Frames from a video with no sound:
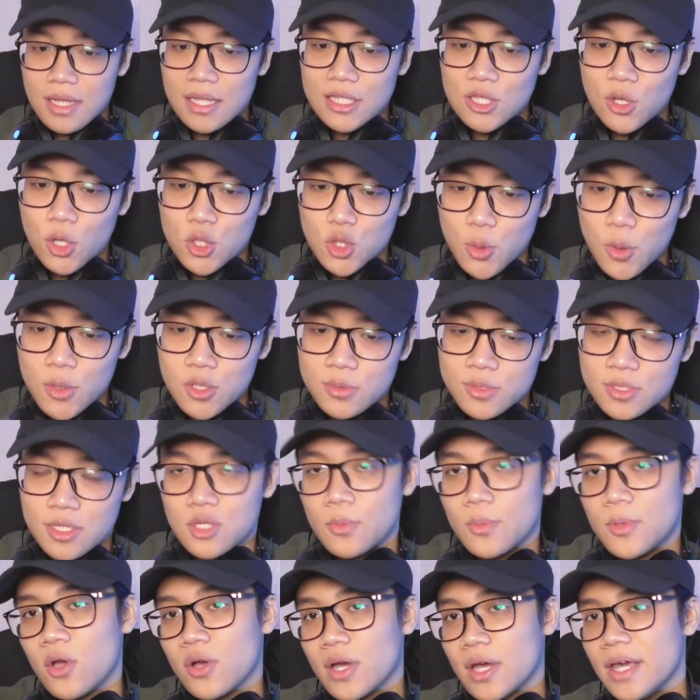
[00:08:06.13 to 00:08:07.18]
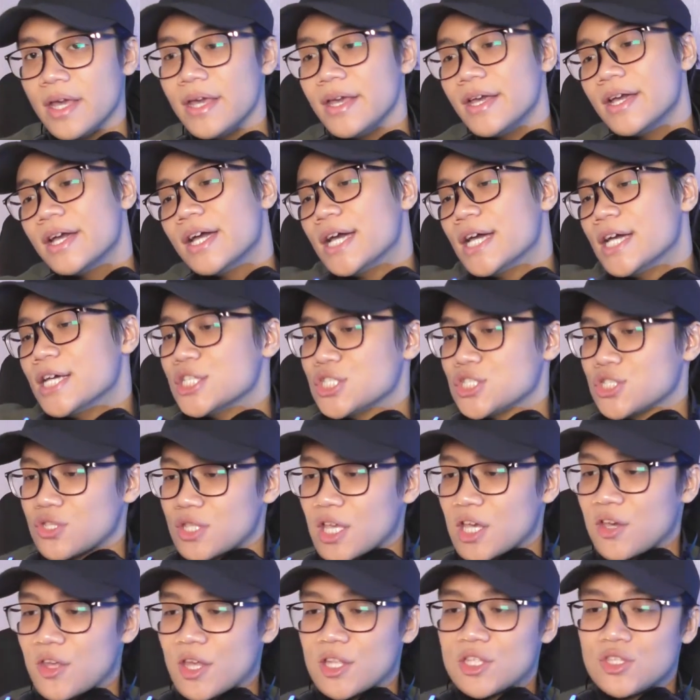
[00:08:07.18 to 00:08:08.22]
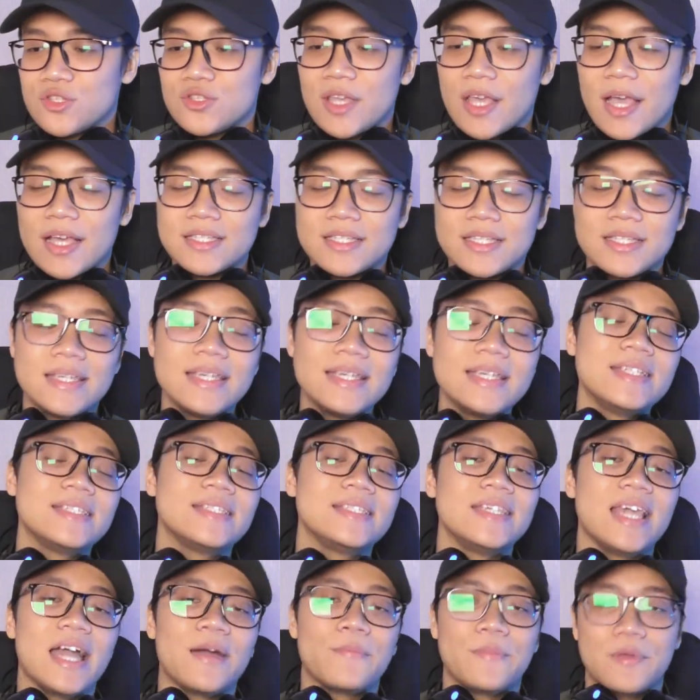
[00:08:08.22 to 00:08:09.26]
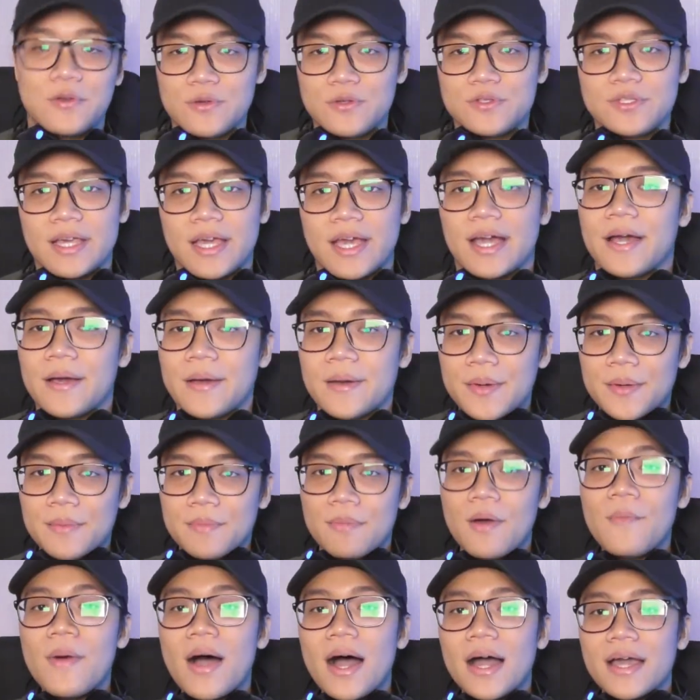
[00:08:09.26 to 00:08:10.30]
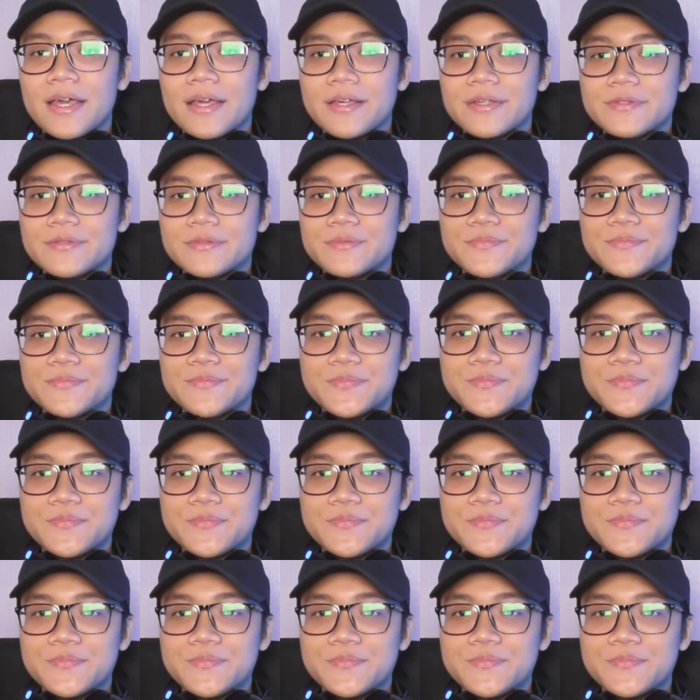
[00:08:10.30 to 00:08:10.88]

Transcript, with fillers: nanti gue coba untuk satu oke okay? so take and see the it's yang berikutnya bye bye